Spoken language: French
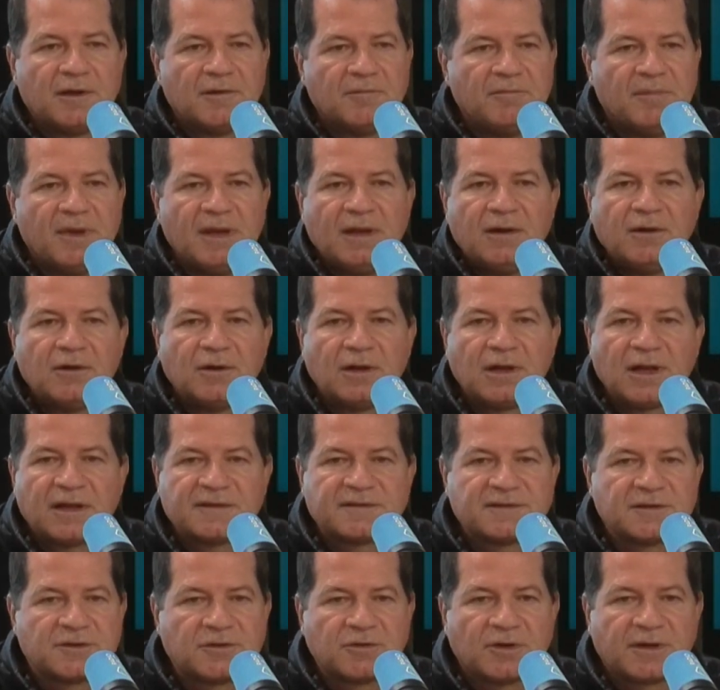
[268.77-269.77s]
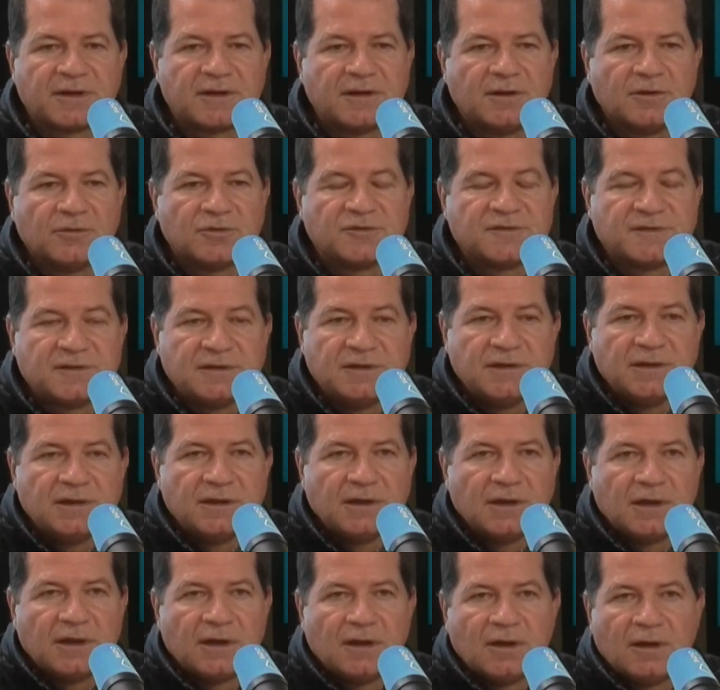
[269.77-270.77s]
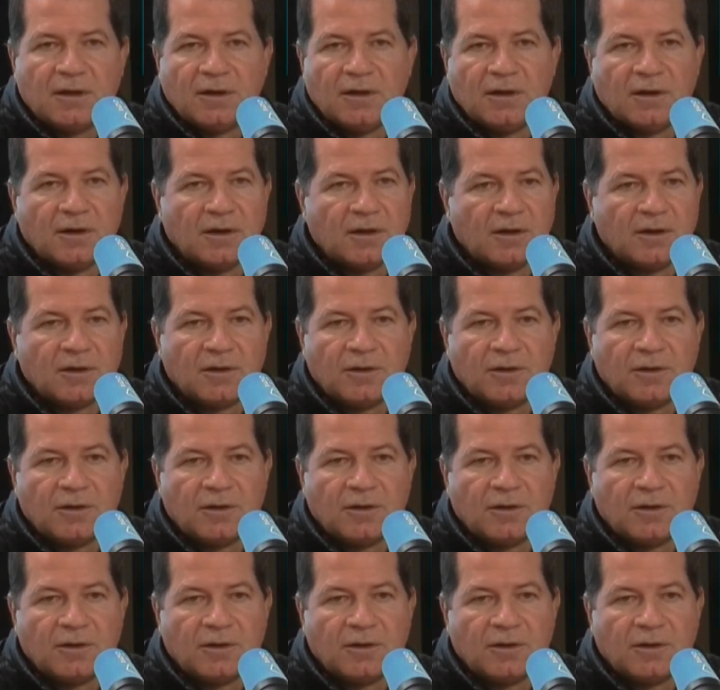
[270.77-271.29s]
Mais le, la sécurité aussi, le,